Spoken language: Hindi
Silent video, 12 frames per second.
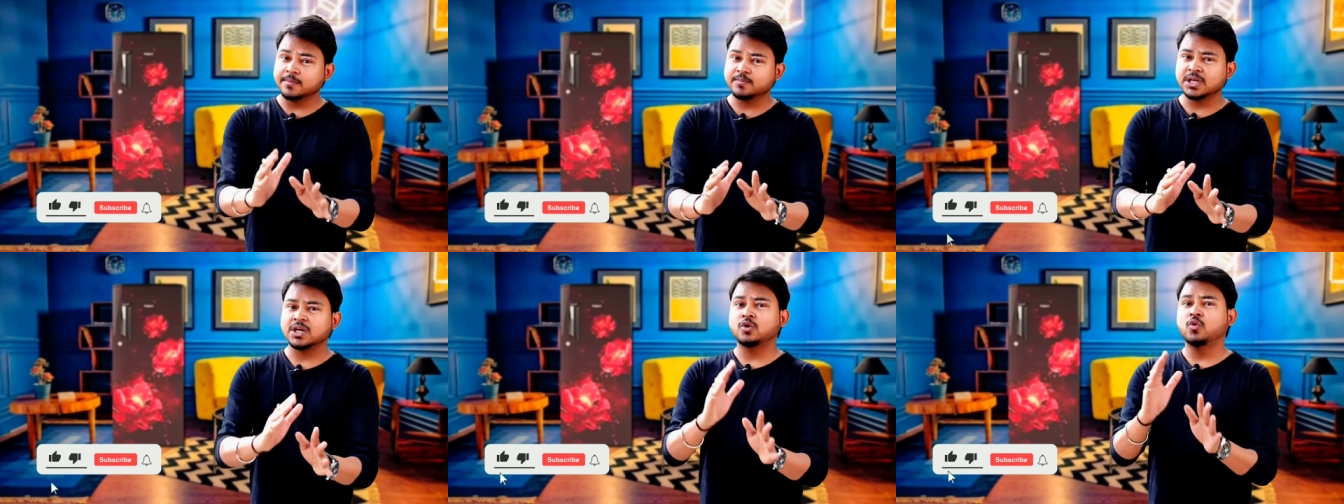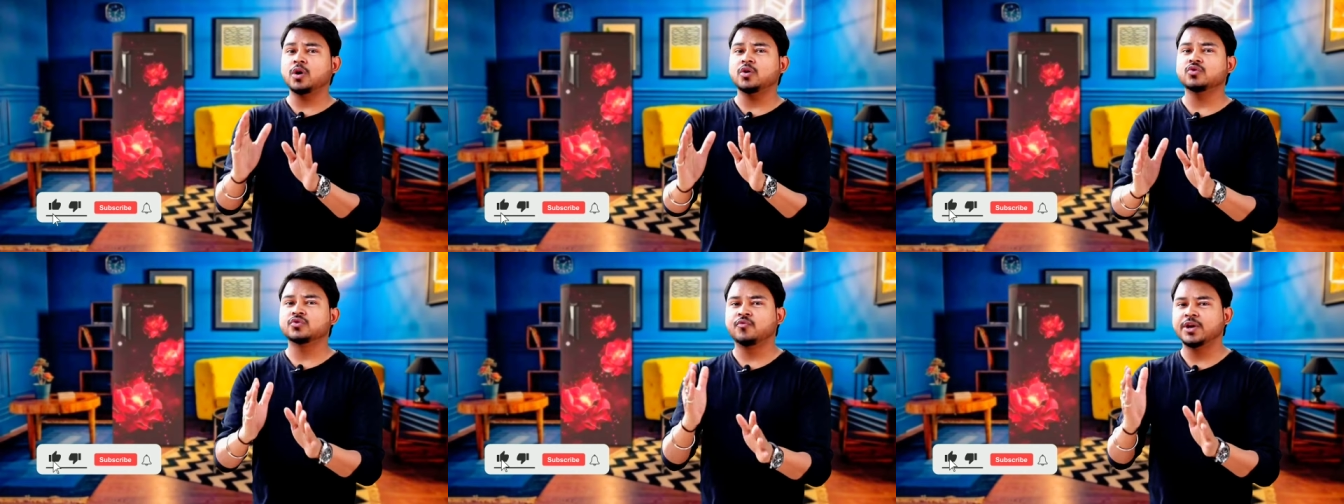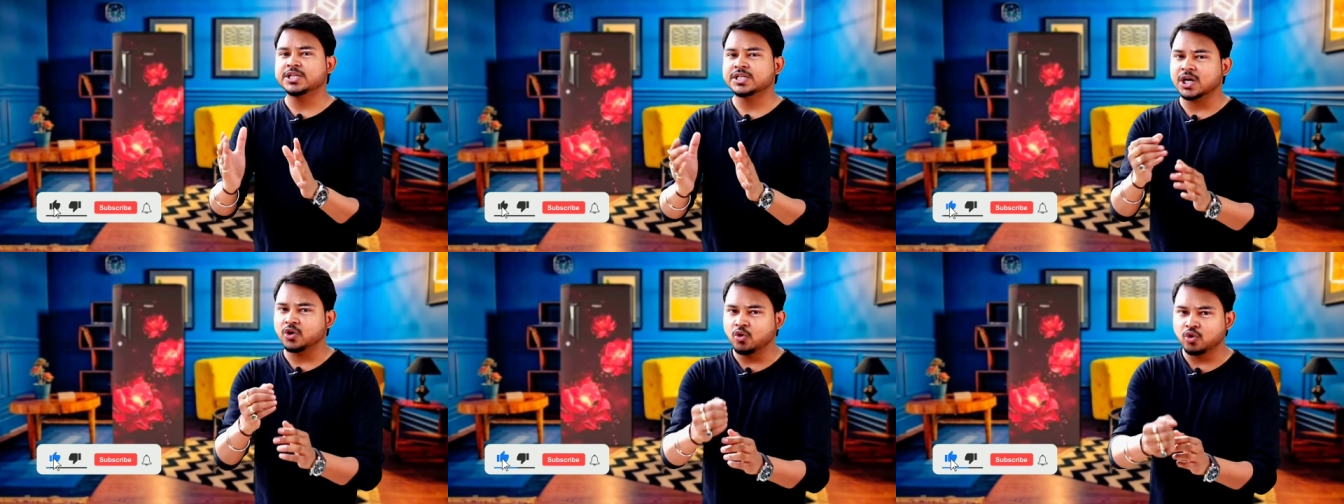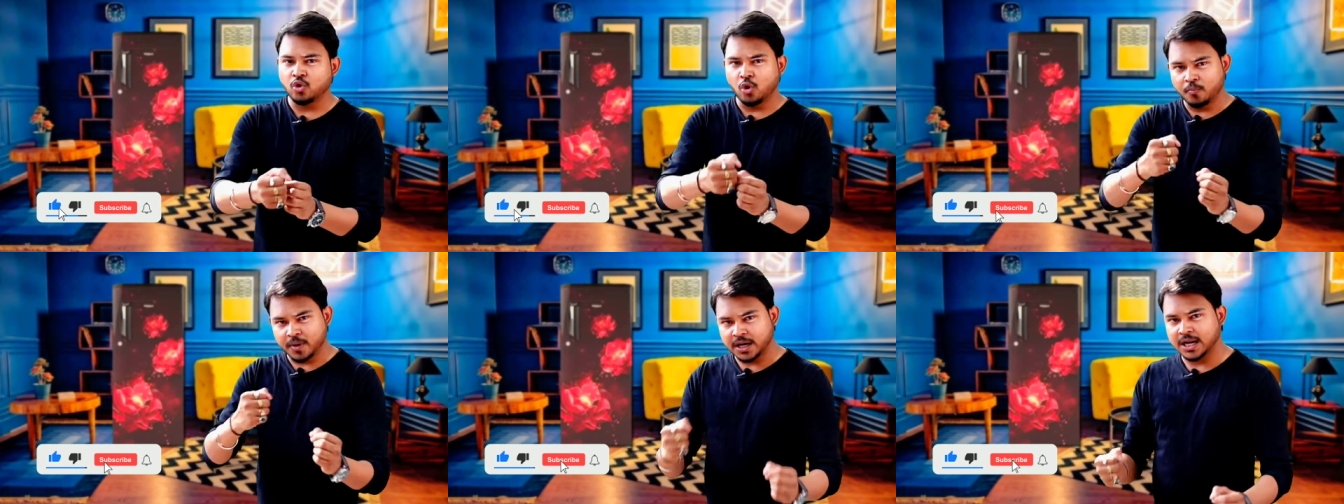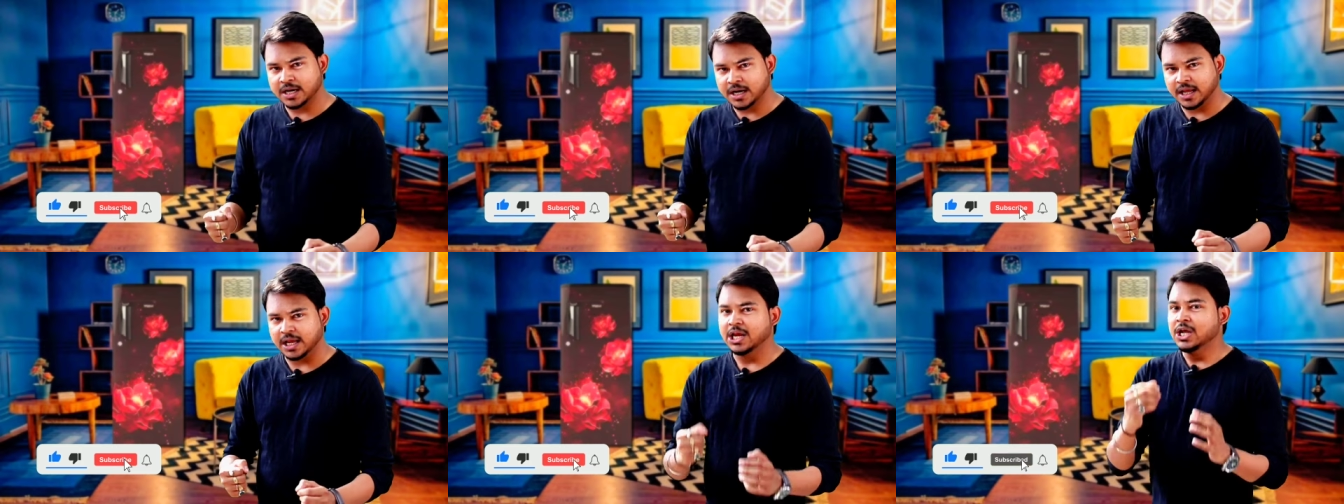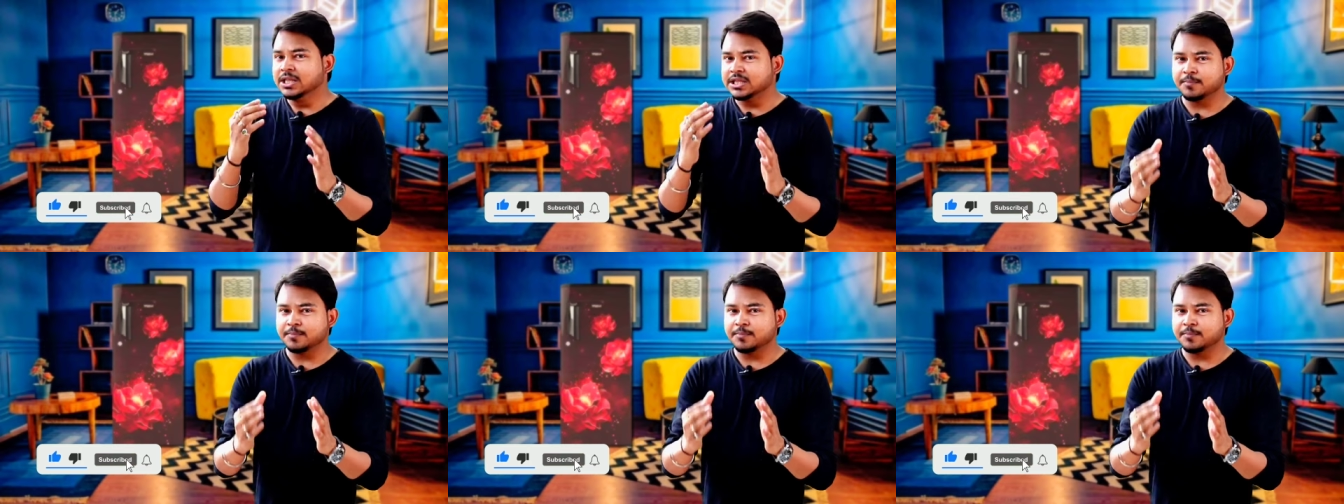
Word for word: जब तक कोई उस फ्रिज का डोर को ओपन ना करे